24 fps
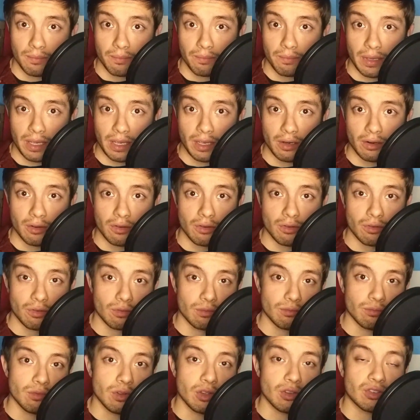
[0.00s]

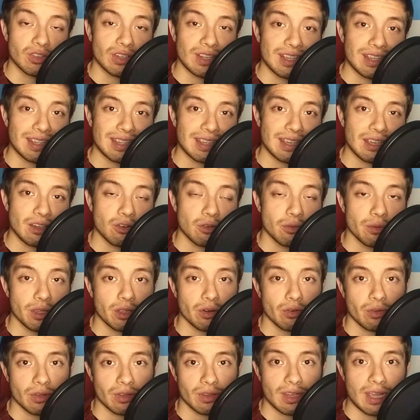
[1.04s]
pero no sé qué
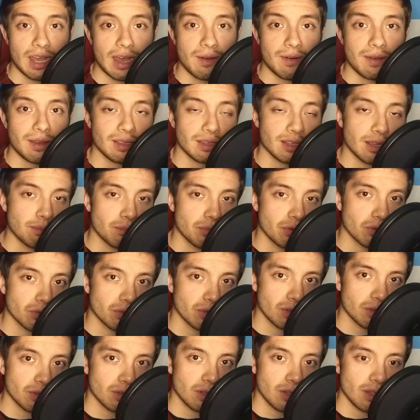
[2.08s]
gobierno estaba y tampoco
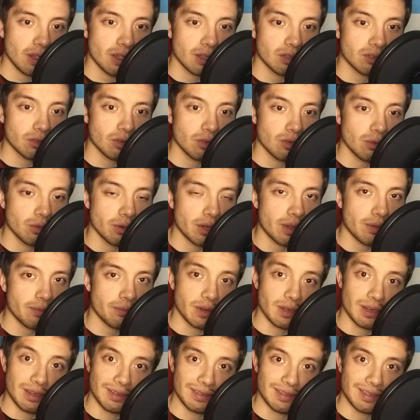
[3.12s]
sé si es obra
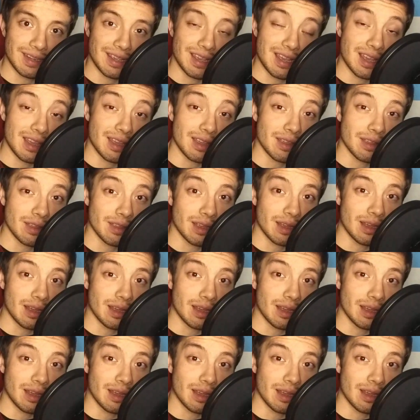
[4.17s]
financiada